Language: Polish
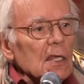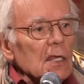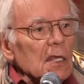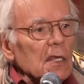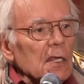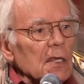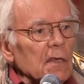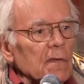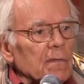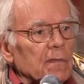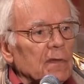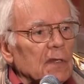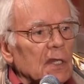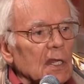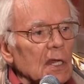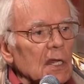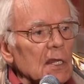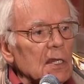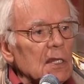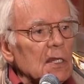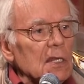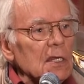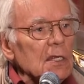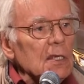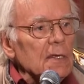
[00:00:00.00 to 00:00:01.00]
I
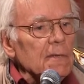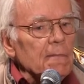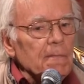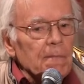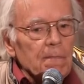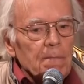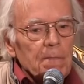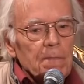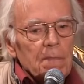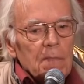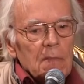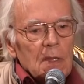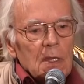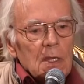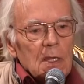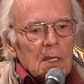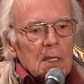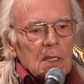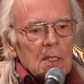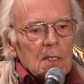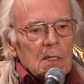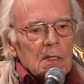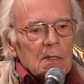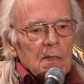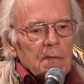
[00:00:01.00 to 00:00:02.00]
wtedy,
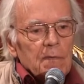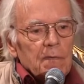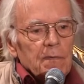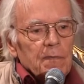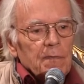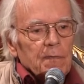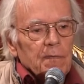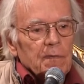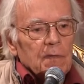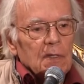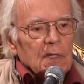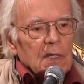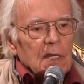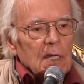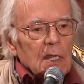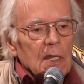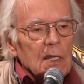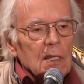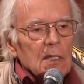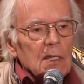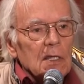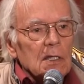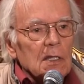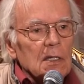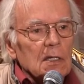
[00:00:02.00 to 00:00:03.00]

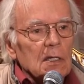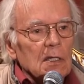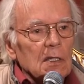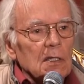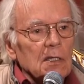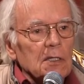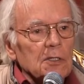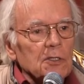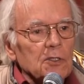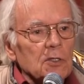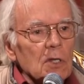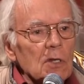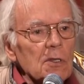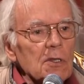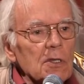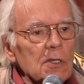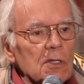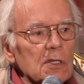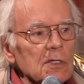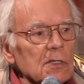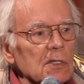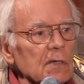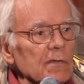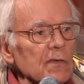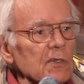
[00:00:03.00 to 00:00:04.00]
wtedy ni stąd,
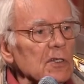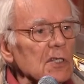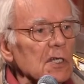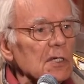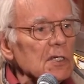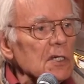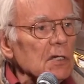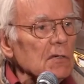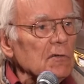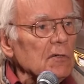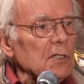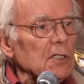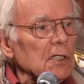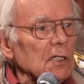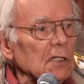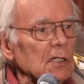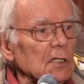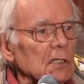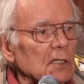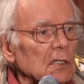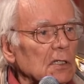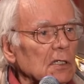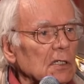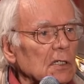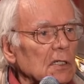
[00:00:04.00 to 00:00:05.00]
ni zowąd zaczęły się
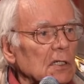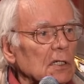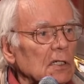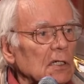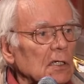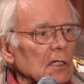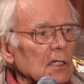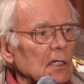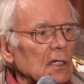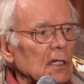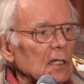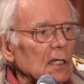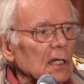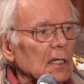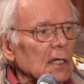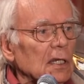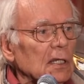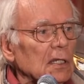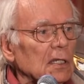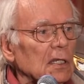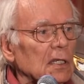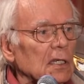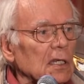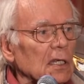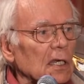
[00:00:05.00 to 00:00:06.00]

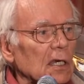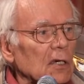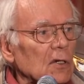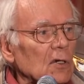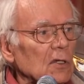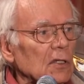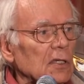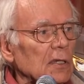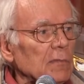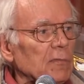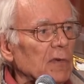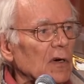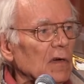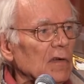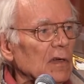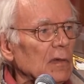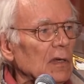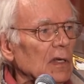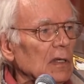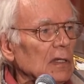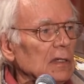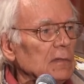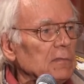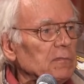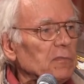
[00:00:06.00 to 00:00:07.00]
jego typowe
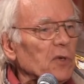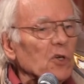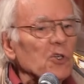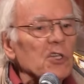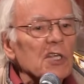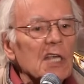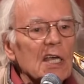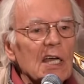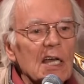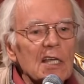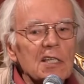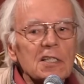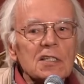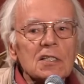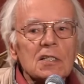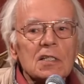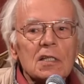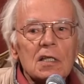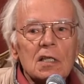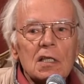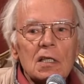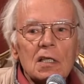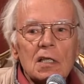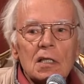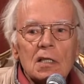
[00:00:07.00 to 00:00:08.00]

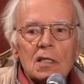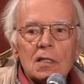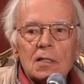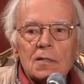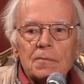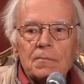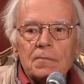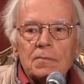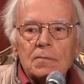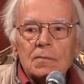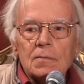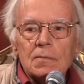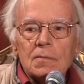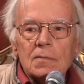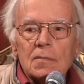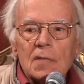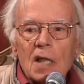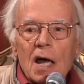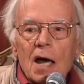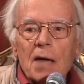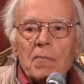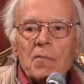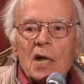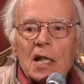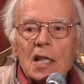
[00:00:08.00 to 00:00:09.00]
podjazdy
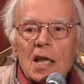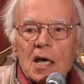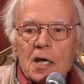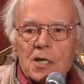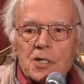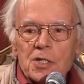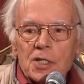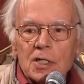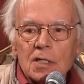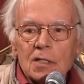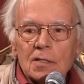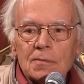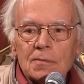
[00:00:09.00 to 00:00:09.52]
na malarzy.